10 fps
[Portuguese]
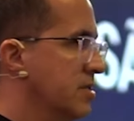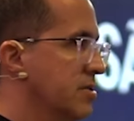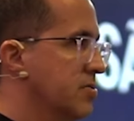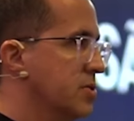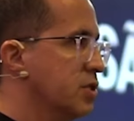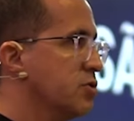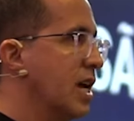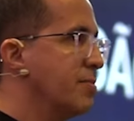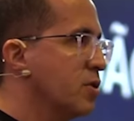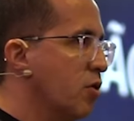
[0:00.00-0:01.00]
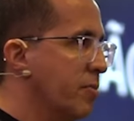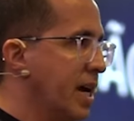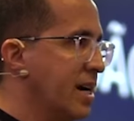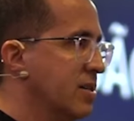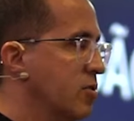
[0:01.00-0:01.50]
Você não sabe
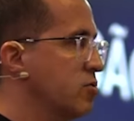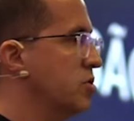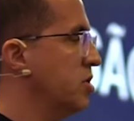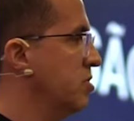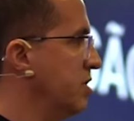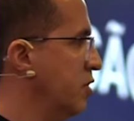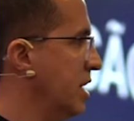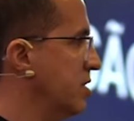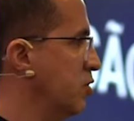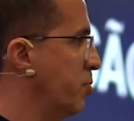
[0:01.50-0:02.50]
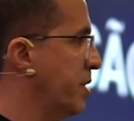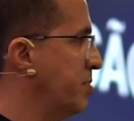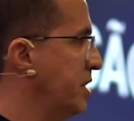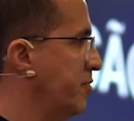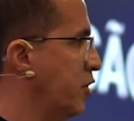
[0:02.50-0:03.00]
cobrar. Outro dia um advogado ligou para
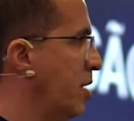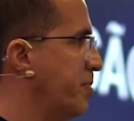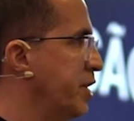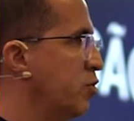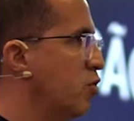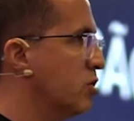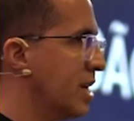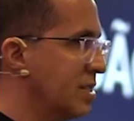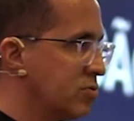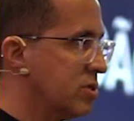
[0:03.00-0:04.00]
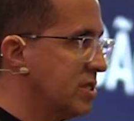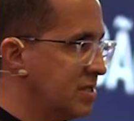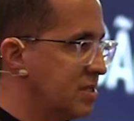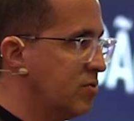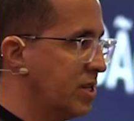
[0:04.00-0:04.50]
mim e falou: Ah, perdi um contrato de
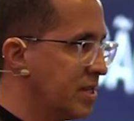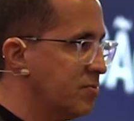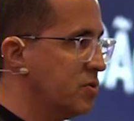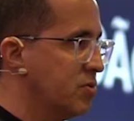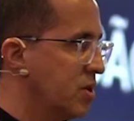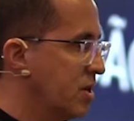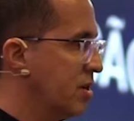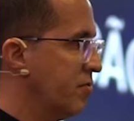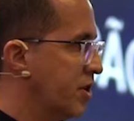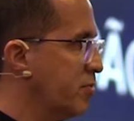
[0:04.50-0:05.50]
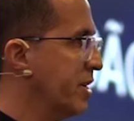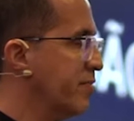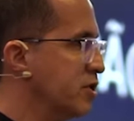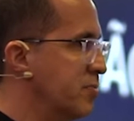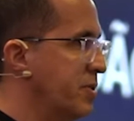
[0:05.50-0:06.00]
150 mil. Falei, como é que
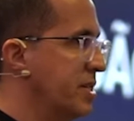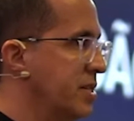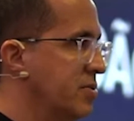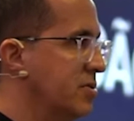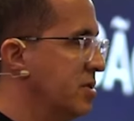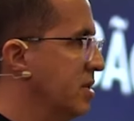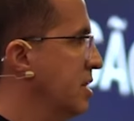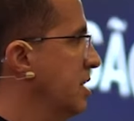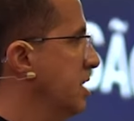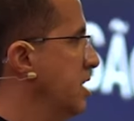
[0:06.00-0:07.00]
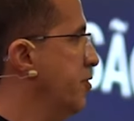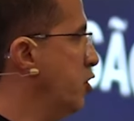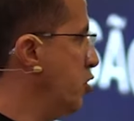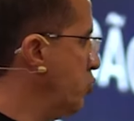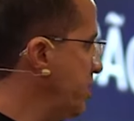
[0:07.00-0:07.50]
você perdeu? Ele
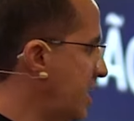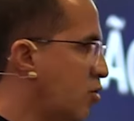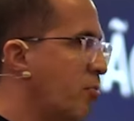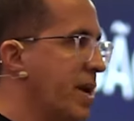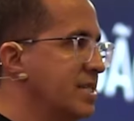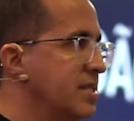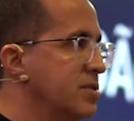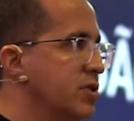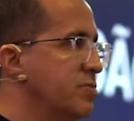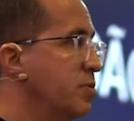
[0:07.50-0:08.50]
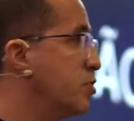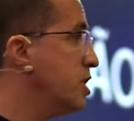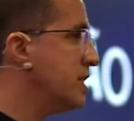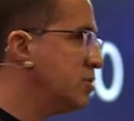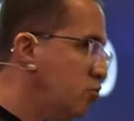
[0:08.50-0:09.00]
falou, eu ia cobrar 150 mil, por que,
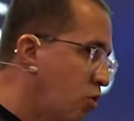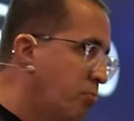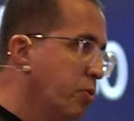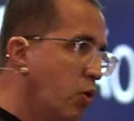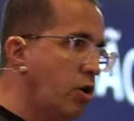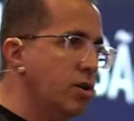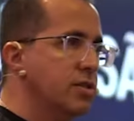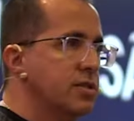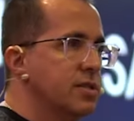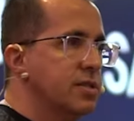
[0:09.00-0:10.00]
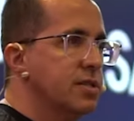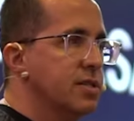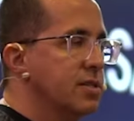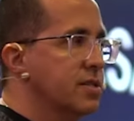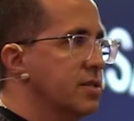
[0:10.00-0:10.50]
que você não cobrou?
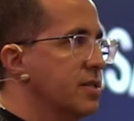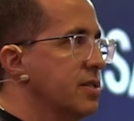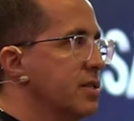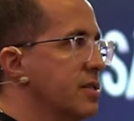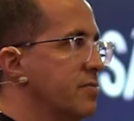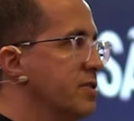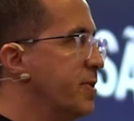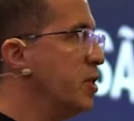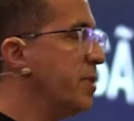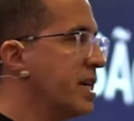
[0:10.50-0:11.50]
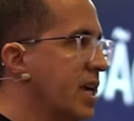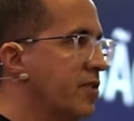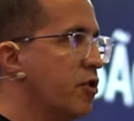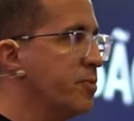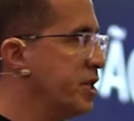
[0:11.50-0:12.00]
Mas perdeu para quem? Ele
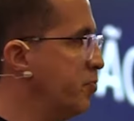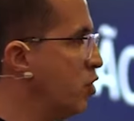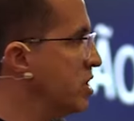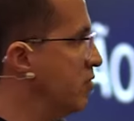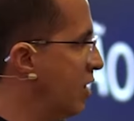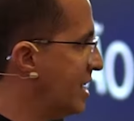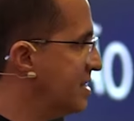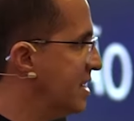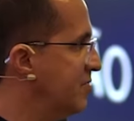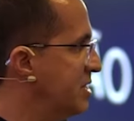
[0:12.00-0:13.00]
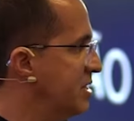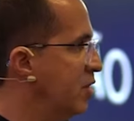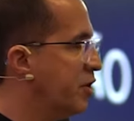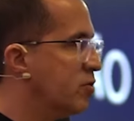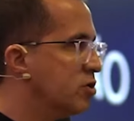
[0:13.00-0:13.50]
falou, perdi para um outro advogado da cidade vizinha. Eu
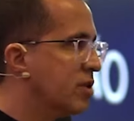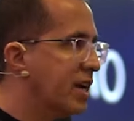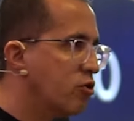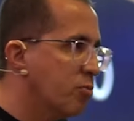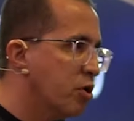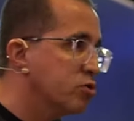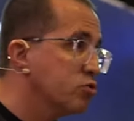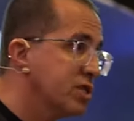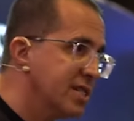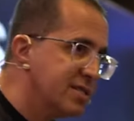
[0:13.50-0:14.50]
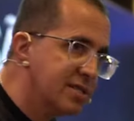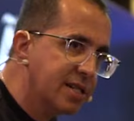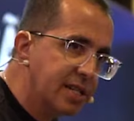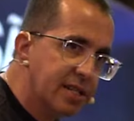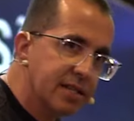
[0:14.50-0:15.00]
falei, quanto o cara cobrou?
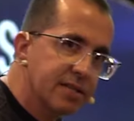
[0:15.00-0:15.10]
230.